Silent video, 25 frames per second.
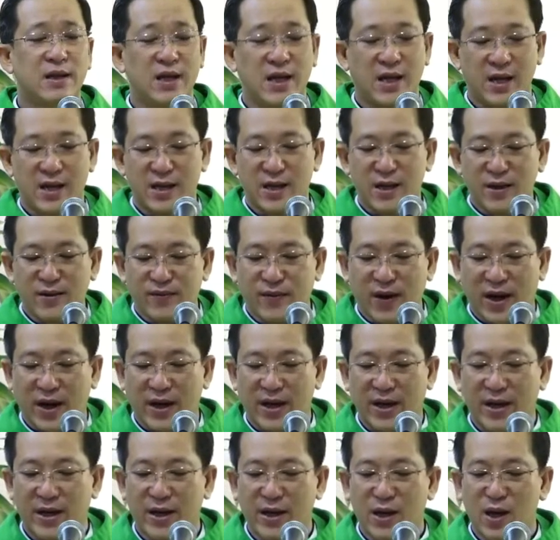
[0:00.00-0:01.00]
Như
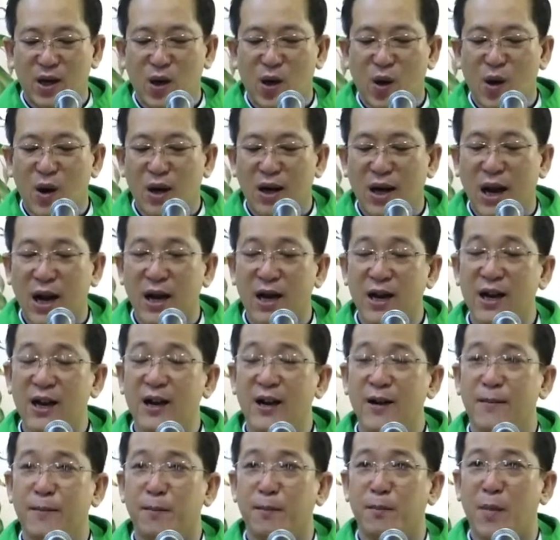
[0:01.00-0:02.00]
vậy lo
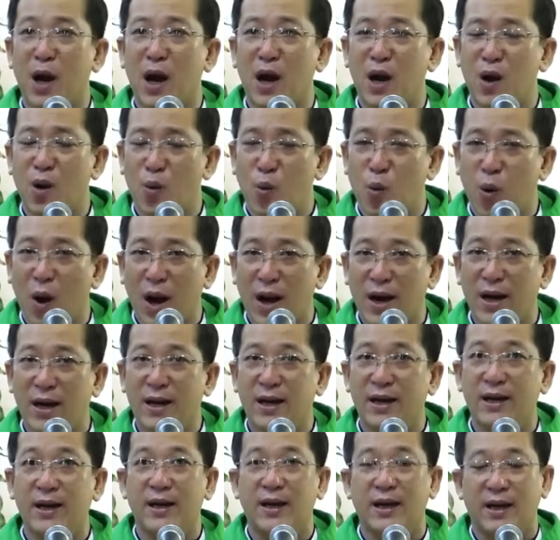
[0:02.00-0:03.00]
lắng, băn
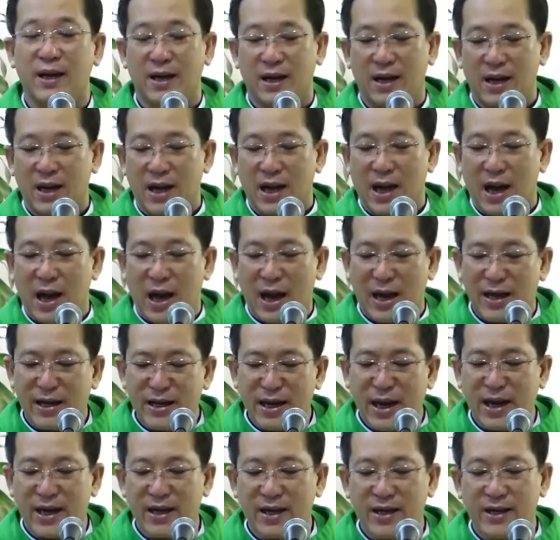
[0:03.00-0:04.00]
khoăn, áy
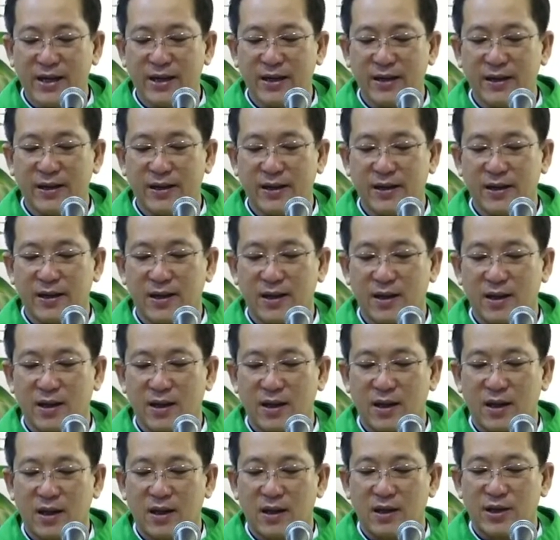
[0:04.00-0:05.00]
náy,
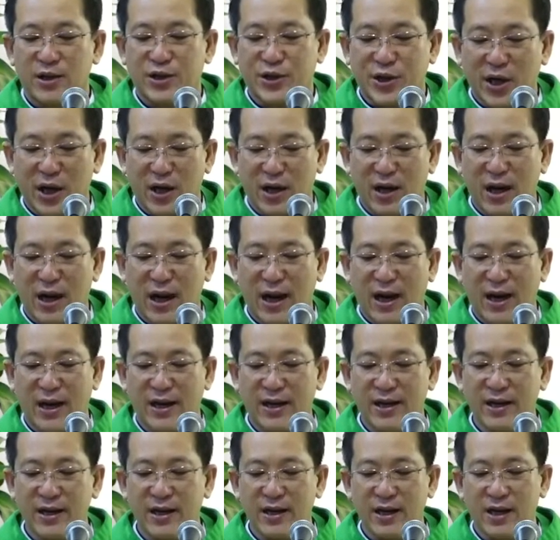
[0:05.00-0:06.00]
sợ
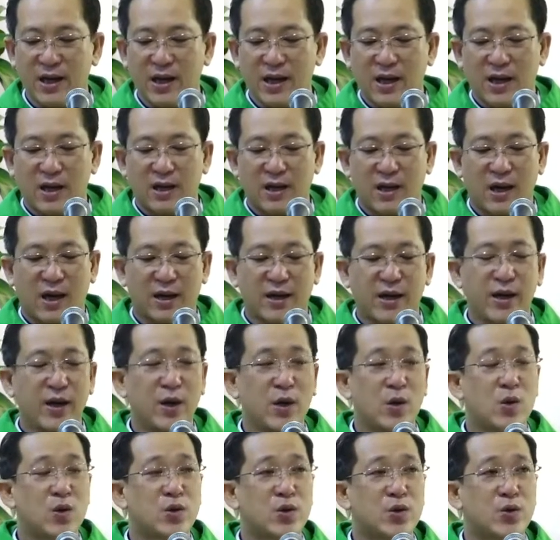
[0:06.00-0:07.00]
hãi là
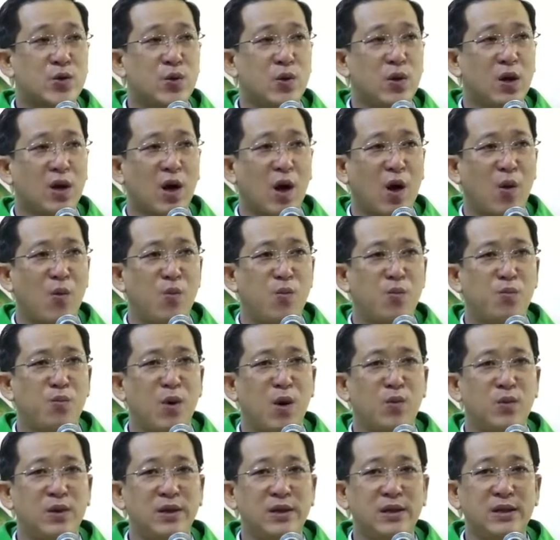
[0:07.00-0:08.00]
điều Chúa không
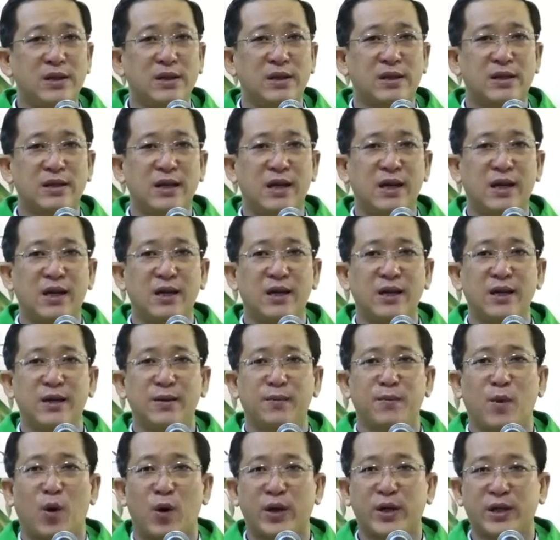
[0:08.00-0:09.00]
mong ước nơi
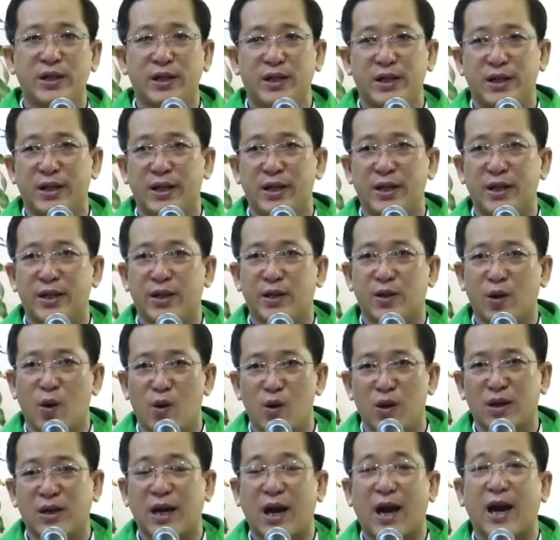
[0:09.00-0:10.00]
mỗi người
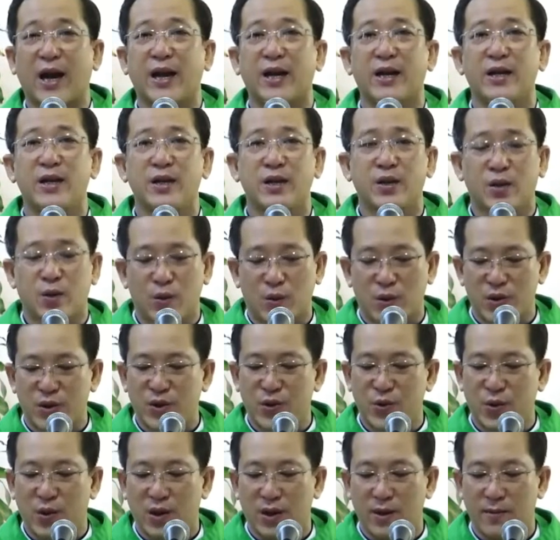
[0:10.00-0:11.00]
con cái của
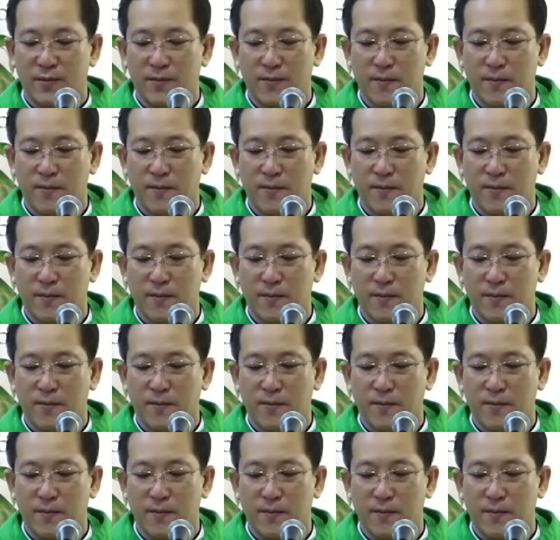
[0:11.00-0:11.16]
Chúa.